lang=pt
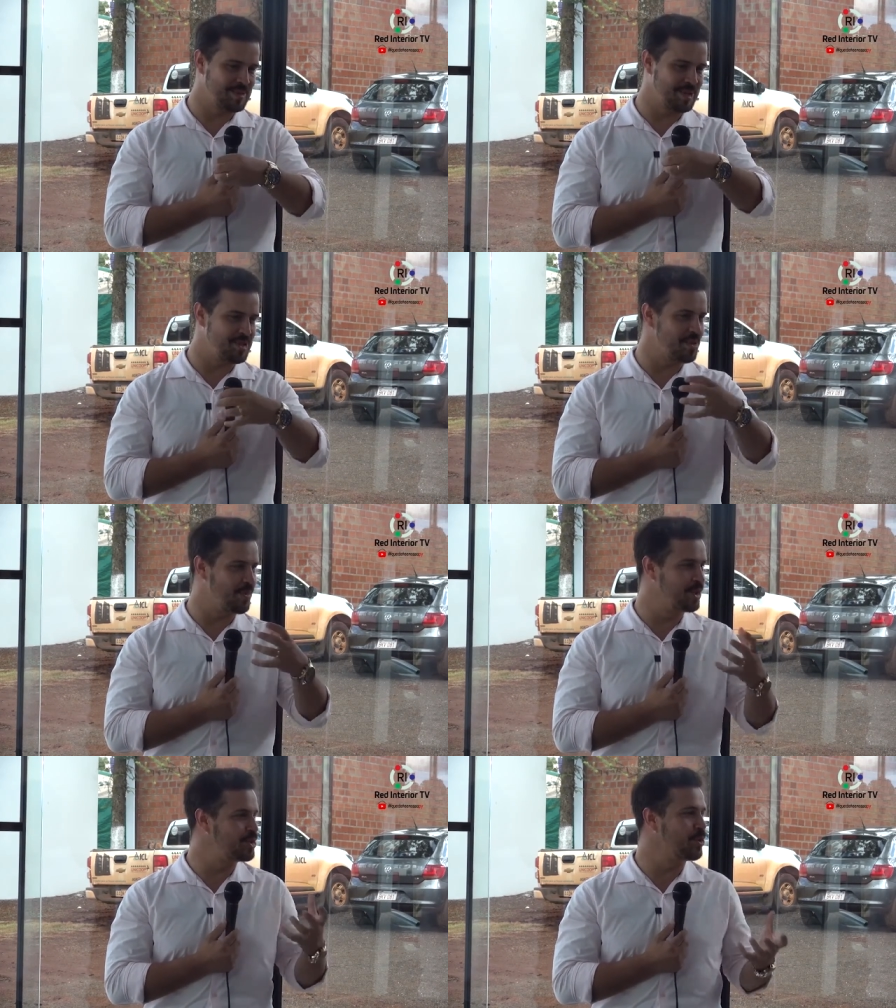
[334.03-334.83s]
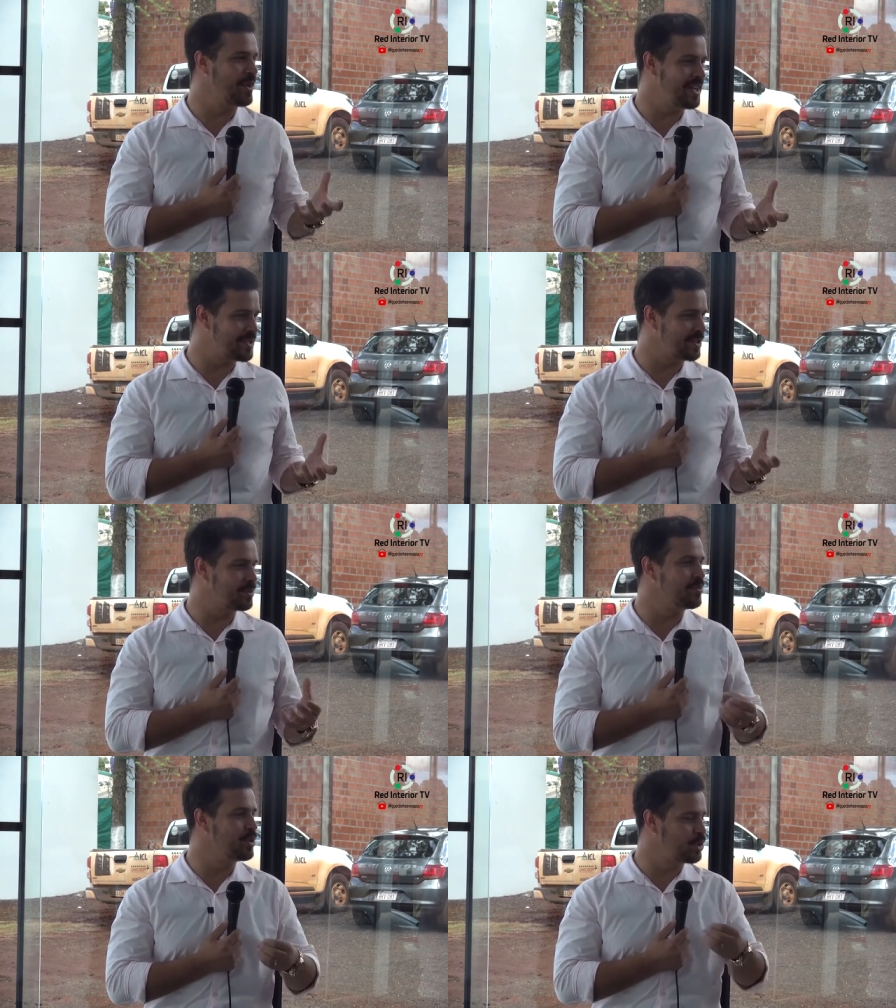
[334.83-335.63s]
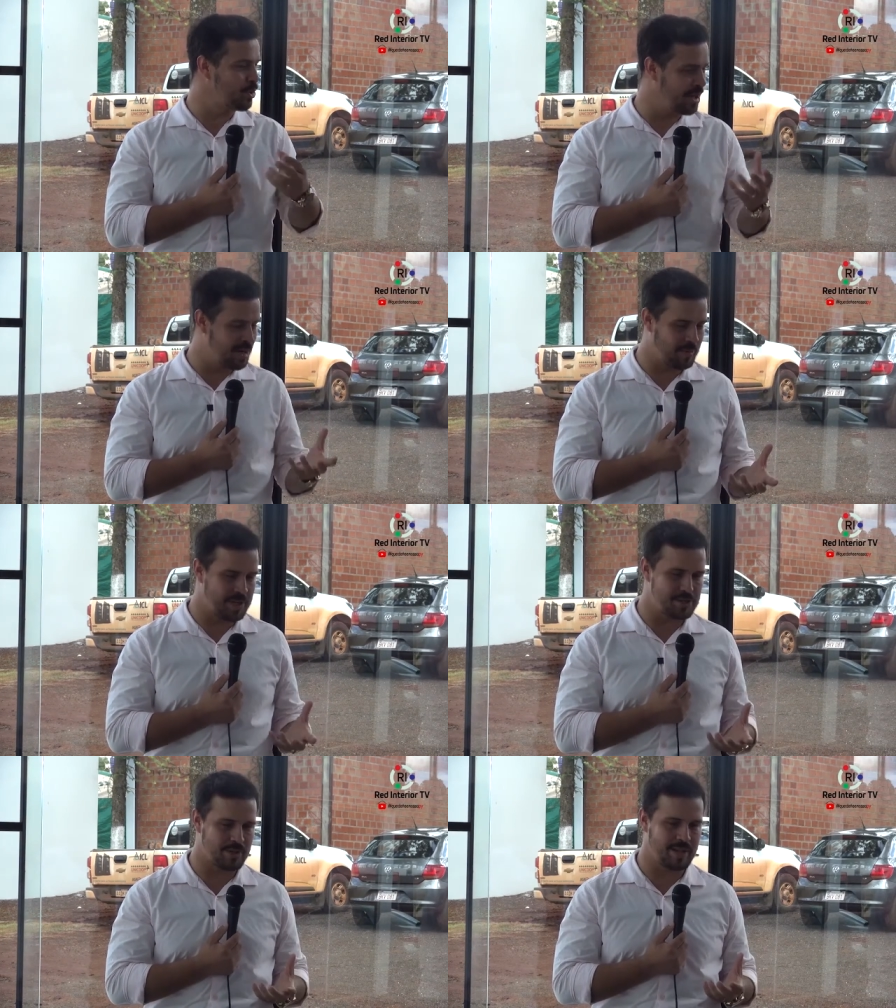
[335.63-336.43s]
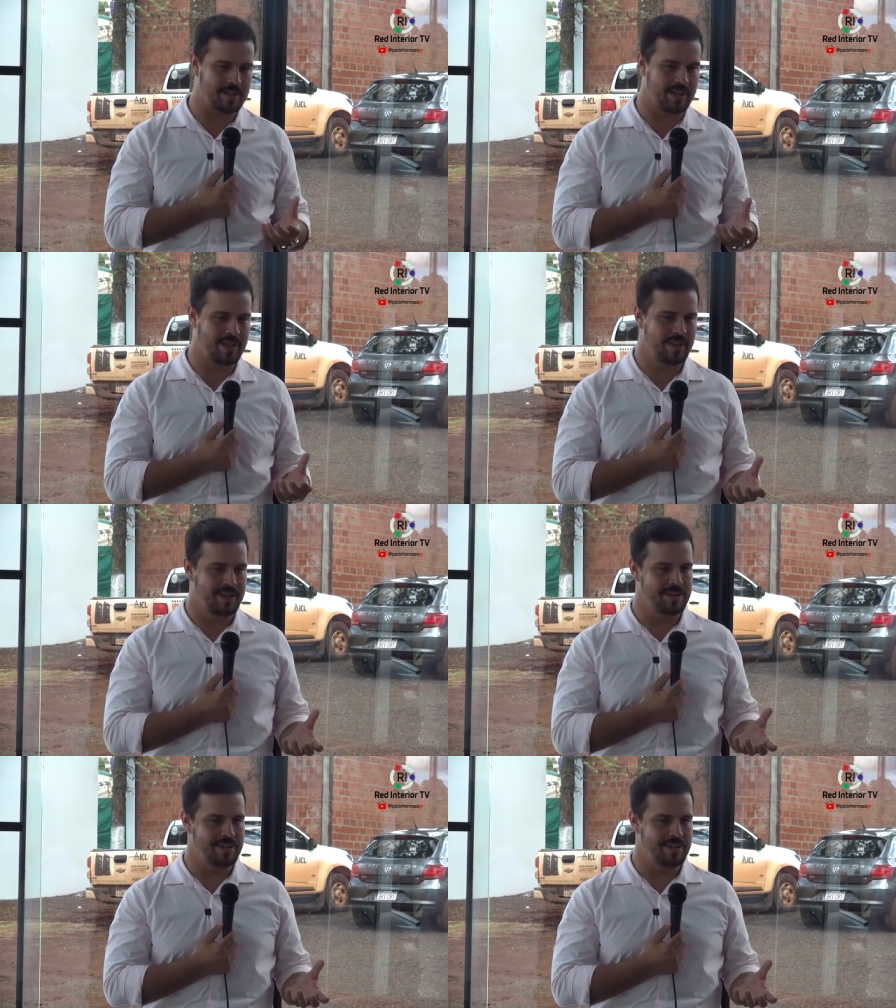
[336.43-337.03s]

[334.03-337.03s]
de, de, muito êxito, uhum. muito ampla a história dele.